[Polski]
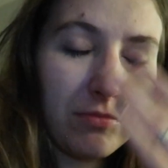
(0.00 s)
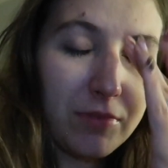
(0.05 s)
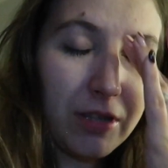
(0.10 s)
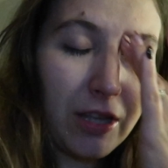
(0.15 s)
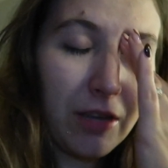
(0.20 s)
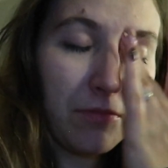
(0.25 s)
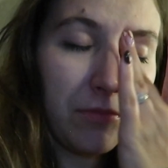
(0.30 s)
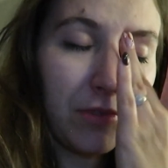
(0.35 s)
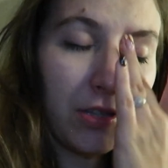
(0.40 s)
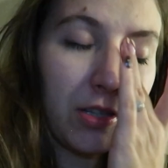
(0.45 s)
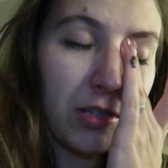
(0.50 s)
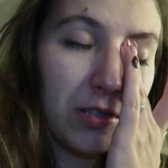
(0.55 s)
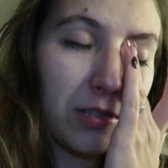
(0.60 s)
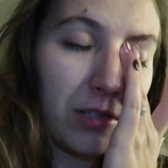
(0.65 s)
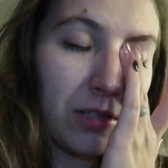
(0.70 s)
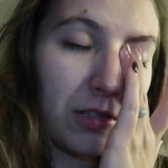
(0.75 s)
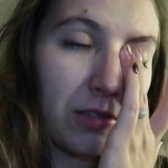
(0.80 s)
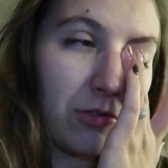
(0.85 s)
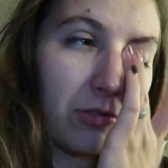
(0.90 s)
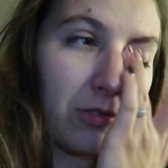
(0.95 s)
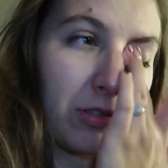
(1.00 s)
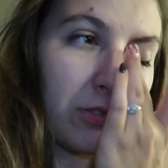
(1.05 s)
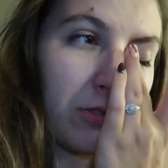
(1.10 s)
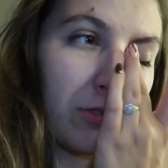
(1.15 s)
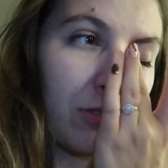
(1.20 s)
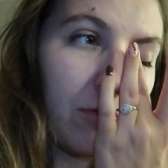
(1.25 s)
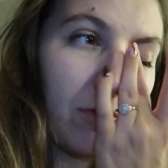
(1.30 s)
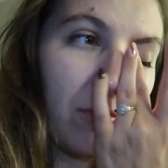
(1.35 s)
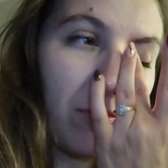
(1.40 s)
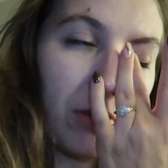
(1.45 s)
na mnie, jeżeli tego nie
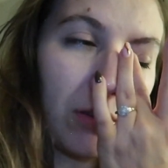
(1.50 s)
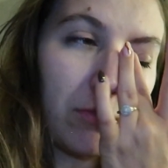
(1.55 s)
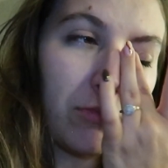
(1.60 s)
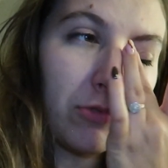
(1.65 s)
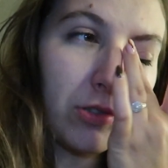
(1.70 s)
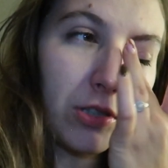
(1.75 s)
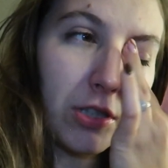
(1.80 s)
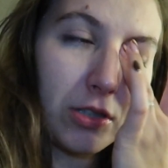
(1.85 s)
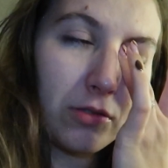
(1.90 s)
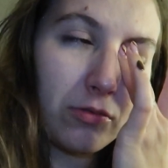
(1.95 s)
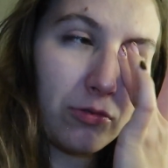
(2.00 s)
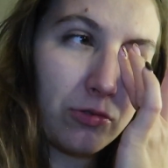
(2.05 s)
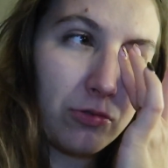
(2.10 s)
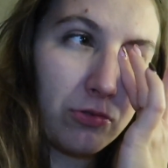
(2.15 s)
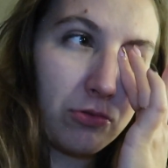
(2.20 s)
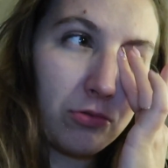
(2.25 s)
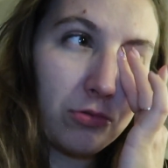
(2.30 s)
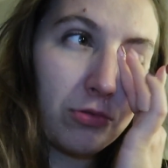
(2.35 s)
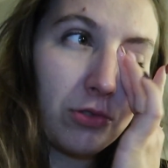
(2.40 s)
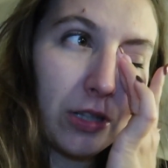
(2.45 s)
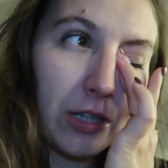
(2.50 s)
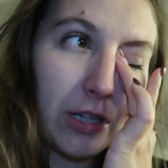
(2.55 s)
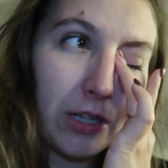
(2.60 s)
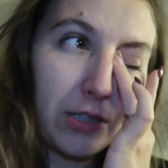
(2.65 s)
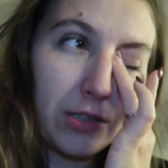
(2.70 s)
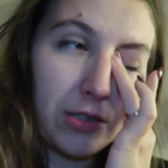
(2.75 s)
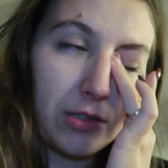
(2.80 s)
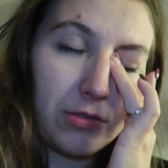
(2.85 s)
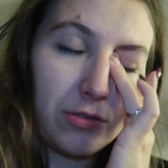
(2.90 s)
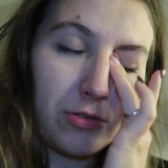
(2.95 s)
zrobię, bo ja muszę iść w końcu do
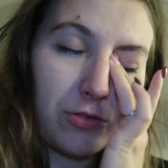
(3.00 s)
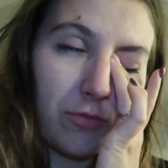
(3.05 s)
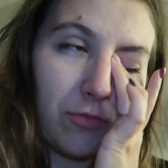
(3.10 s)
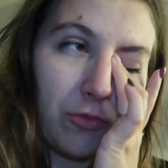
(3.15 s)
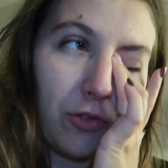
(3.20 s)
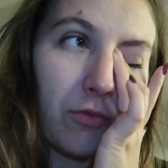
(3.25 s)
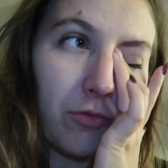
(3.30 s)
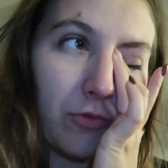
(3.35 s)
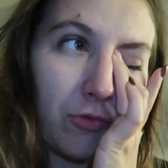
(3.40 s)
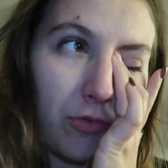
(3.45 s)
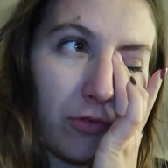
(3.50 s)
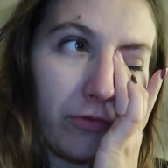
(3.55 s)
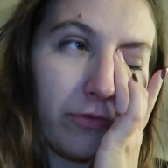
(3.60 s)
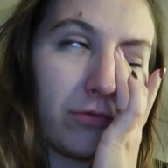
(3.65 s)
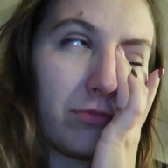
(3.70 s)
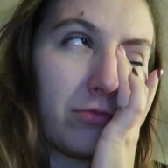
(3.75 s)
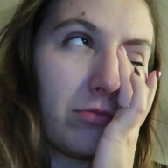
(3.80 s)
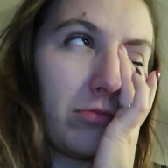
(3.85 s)
lekarza z tą moją głową.